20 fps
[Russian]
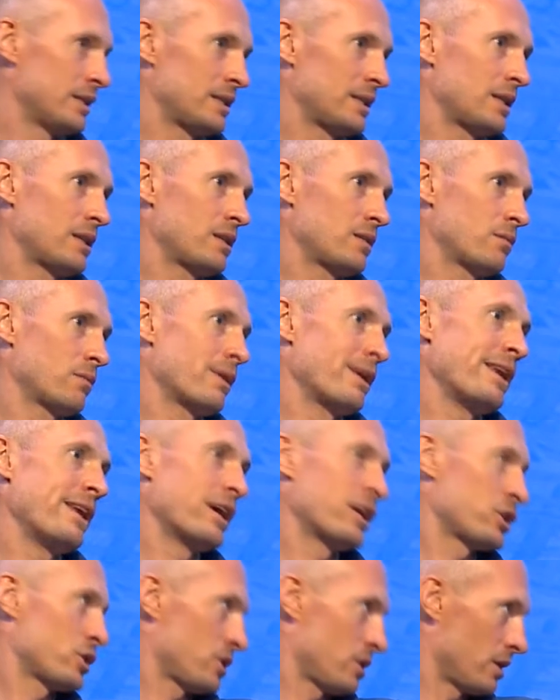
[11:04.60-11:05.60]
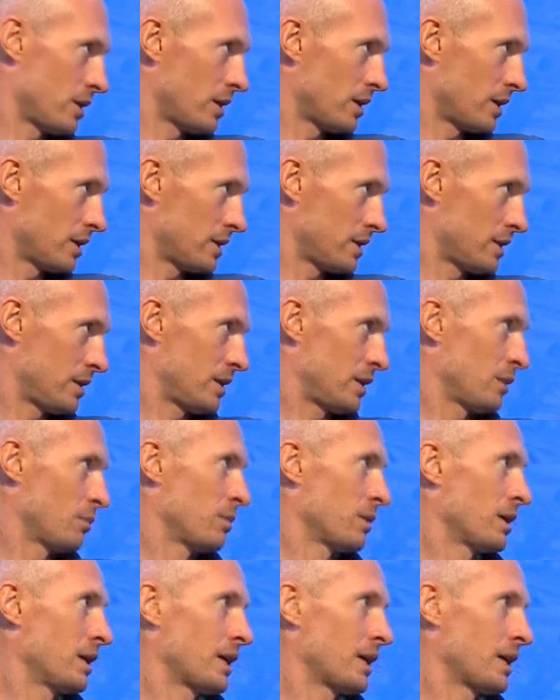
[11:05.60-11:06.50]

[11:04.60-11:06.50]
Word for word: Из-за этого легче играть с такими